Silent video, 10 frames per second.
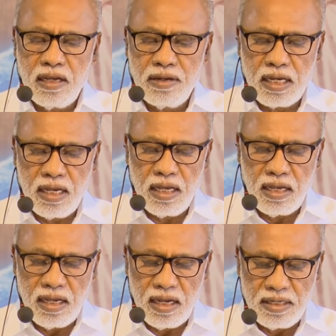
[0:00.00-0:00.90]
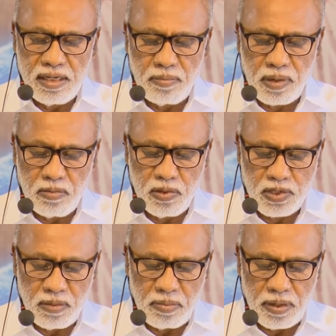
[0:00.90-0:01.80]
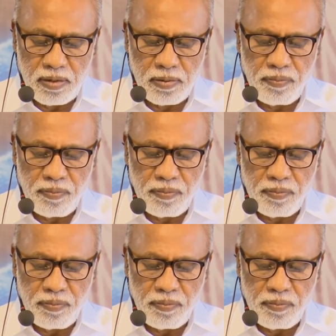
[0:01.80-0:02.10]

కానుక అంటే ప్రభు చెప్పాడు